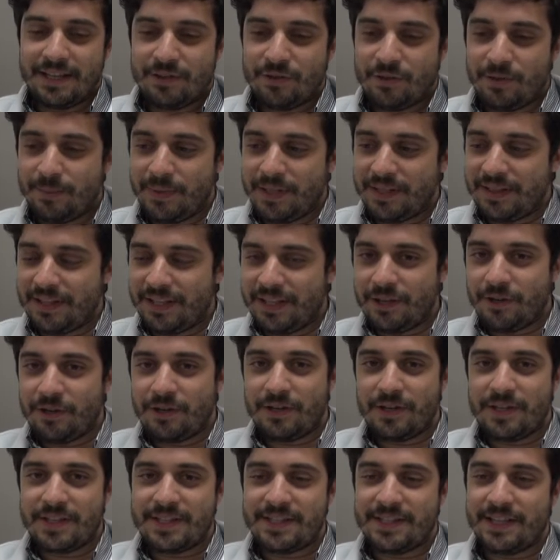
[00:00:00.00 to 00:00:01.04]

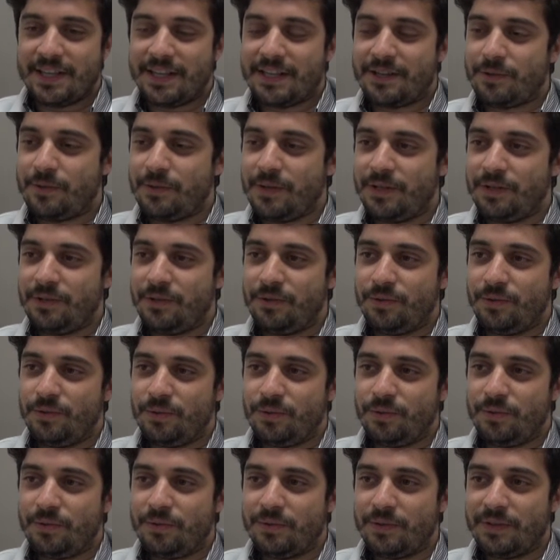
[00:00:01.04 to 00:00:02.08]
Endometriose é
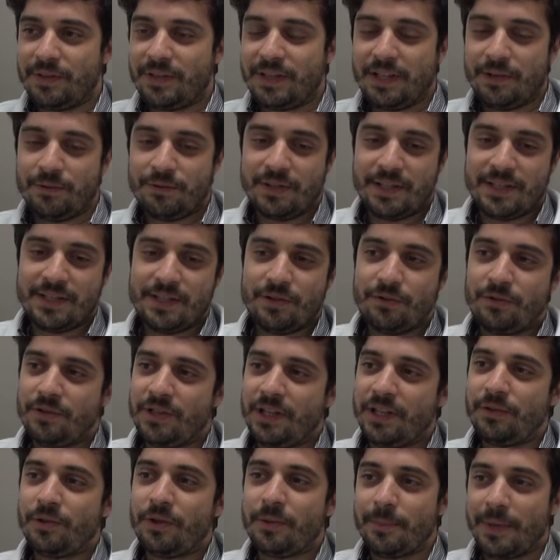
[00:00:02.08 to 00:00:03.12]
quando tem o tecido
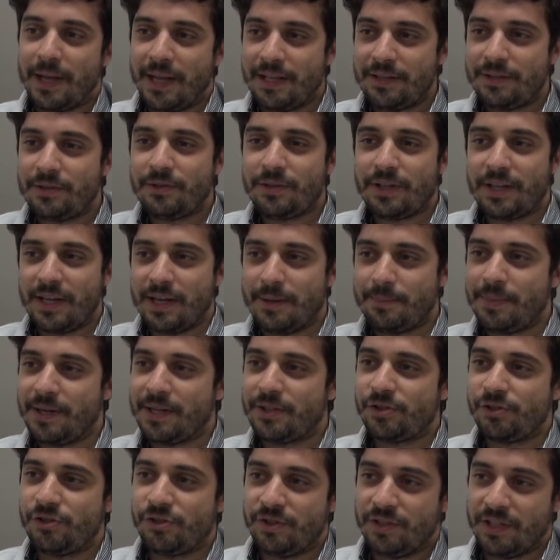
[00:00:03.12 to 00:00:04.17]
do endométrio, que é a
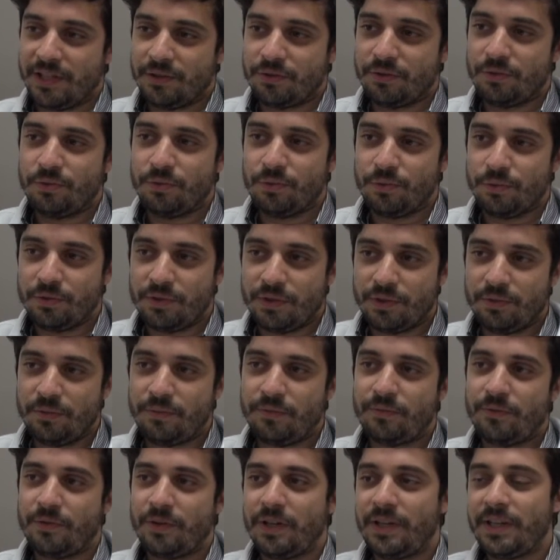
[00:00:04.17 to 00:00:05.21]
parte de dentro do útero,
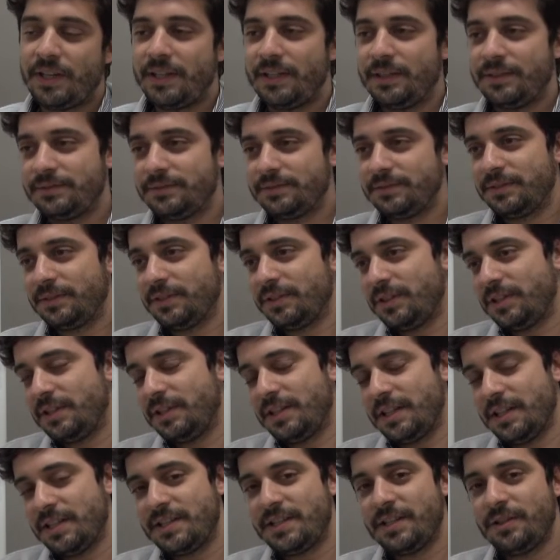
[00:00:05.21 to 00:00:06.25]
fora
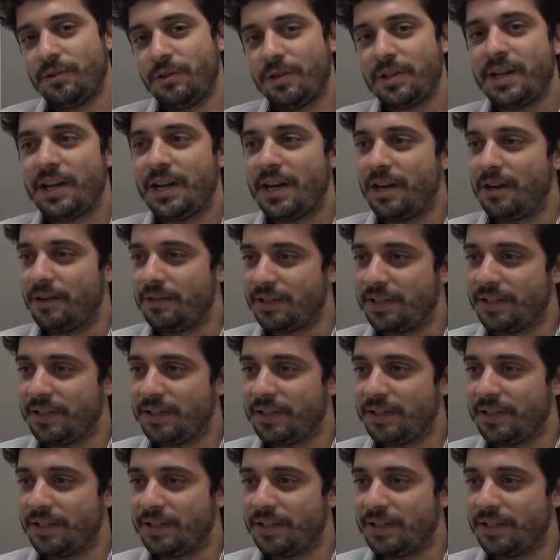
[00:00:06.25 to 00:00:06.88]
desse local.